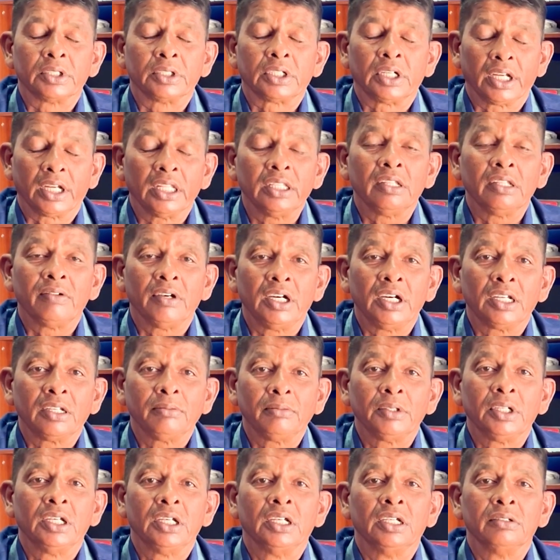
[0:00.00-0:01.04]
கடந்த
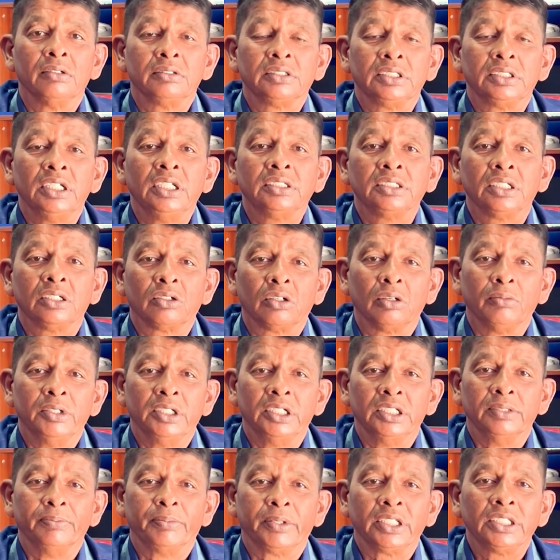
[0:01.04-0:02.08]
வாரம் சிட்டிசன்
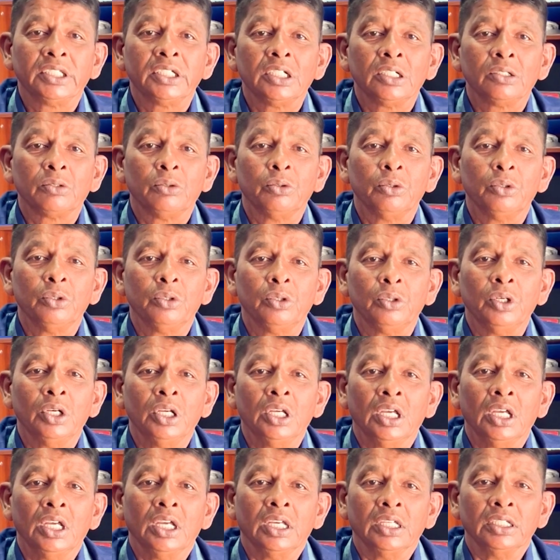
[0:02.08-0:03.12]
கமிட்டி பிரஜைகள் குழு
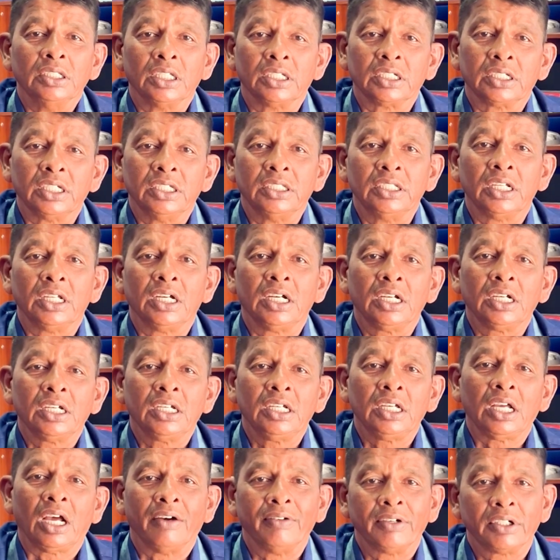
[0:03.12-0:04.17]
இதற்கு எதிராக
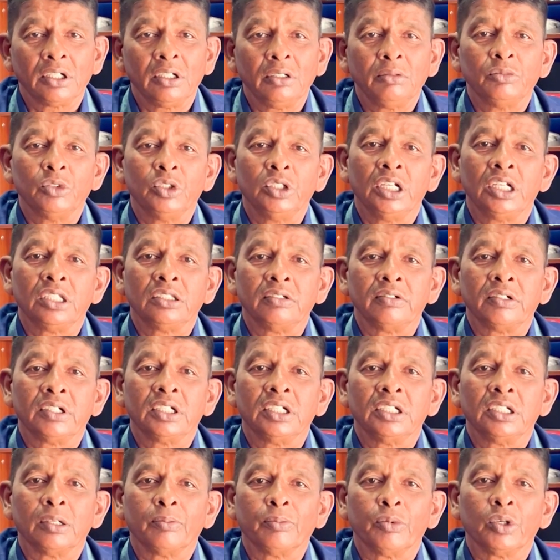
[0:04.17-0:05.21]
அவர்களும் முன்னெடுத்து
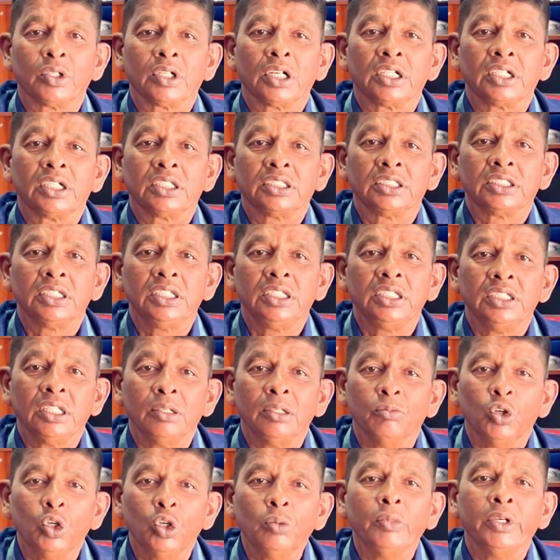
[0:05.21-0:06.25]
வருகின்ற போராட்டத்தை இதை
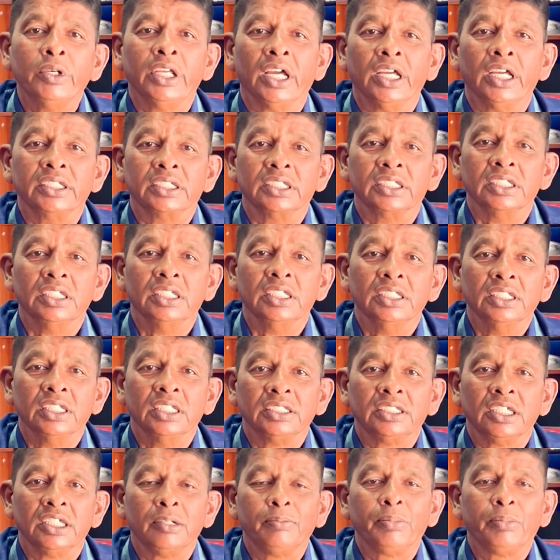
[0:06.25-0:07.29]
முழுமையாக்கி இந்த
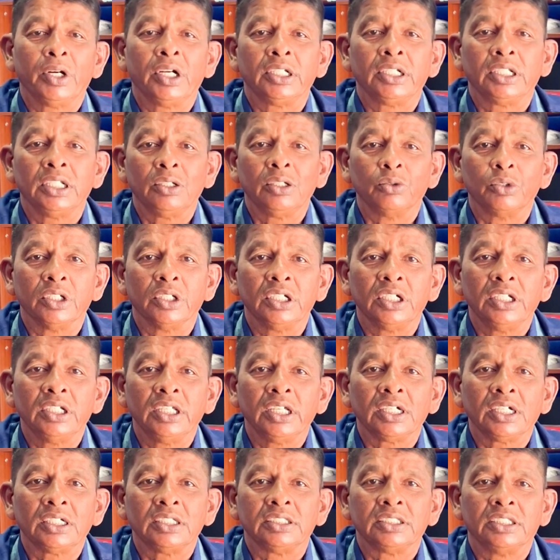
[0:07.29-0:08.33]
செயற்பாட்டை
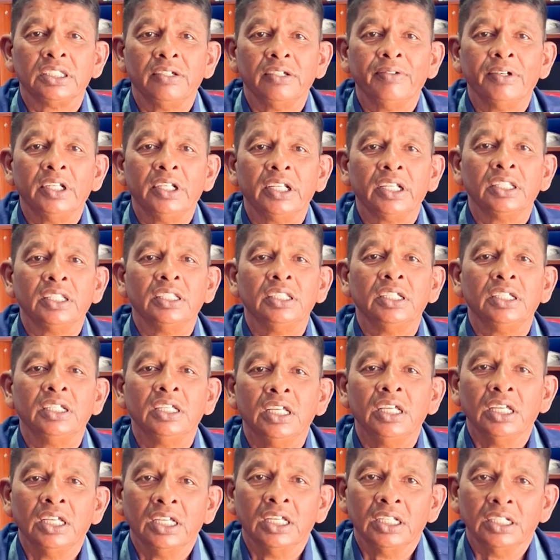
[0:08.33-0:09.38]
உடனடியாக தீவிலிருந்து
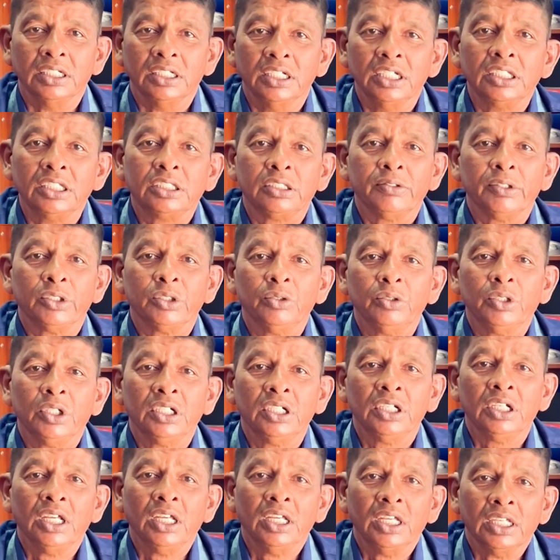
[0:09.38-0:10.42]

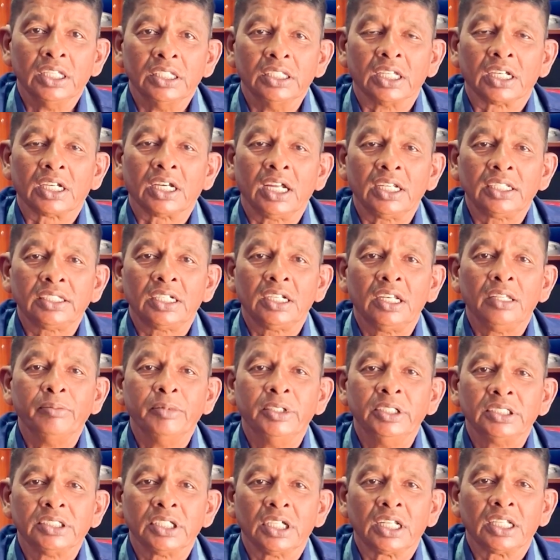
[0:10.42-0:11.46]
நிறுத்துவதுடன் இந்த காற்றலை
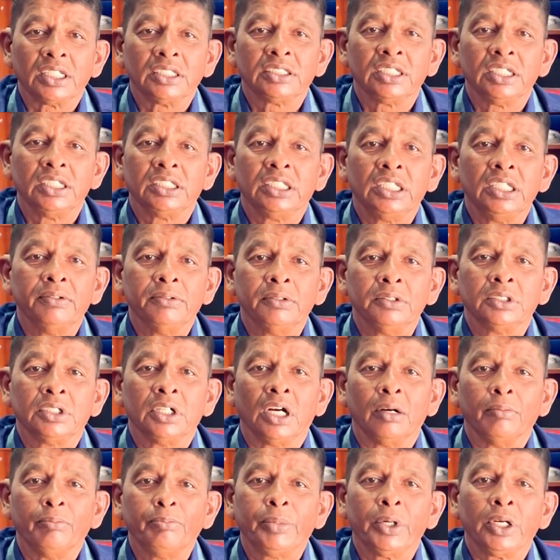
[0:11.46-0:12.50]
மின்சாரத்தை தீவுக்கு
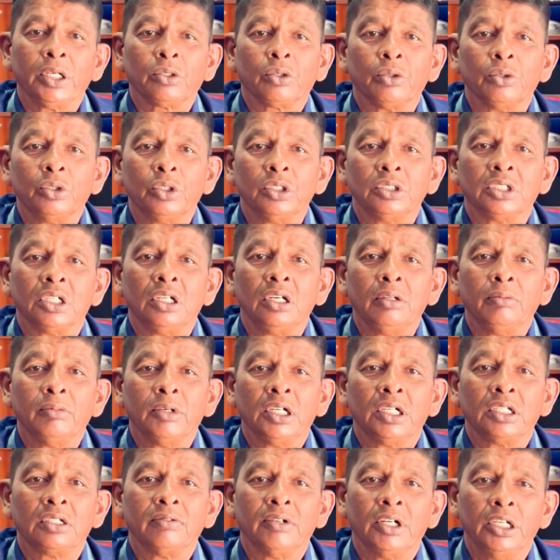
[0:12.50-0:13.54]
அப்பால் கொண்டு
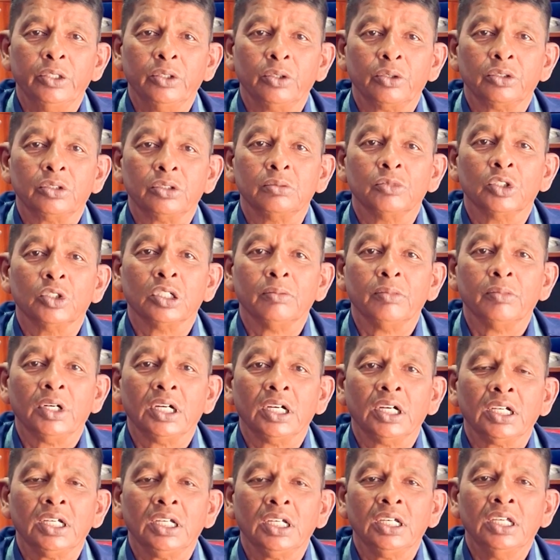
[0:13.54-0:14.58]
செல்லுமாறு வலியுறுத்தும் முகமாக